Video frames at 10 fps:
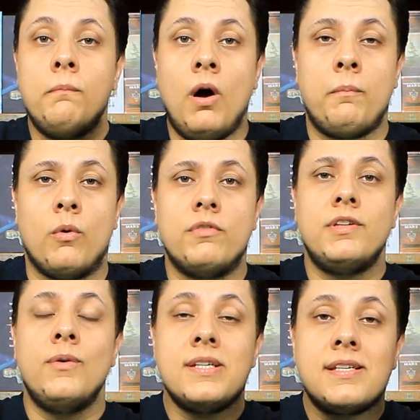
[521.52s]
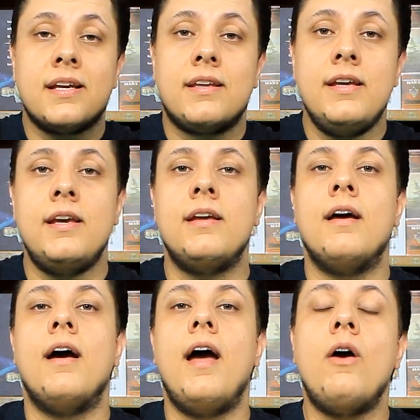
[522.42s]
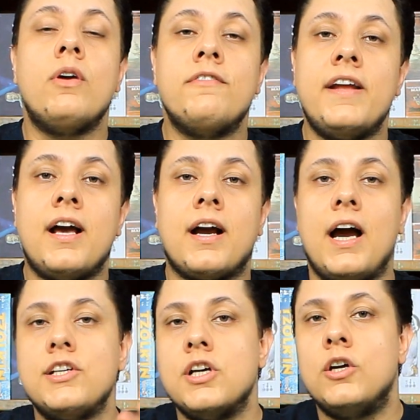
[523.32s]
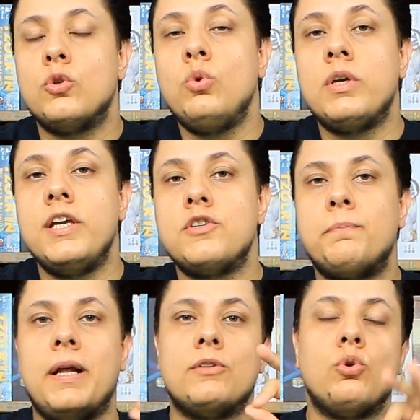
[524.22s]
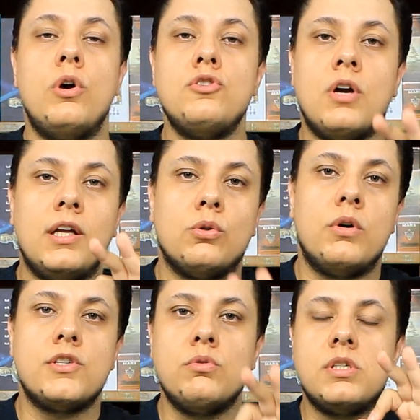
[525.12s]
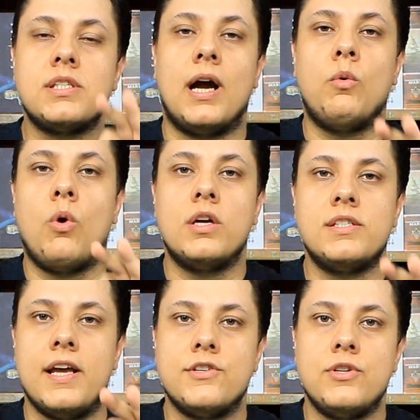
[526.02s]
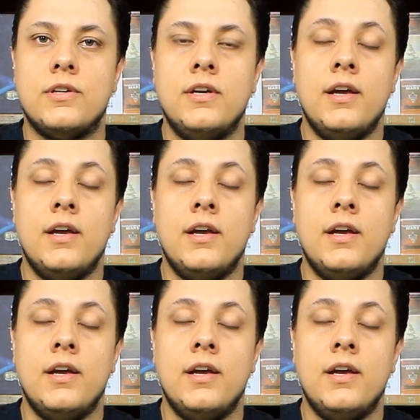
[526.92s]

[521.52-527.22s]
Bom, pô, então isso aqui é o que vem na caixa do kit para dois jogadores do Star Wars Dash.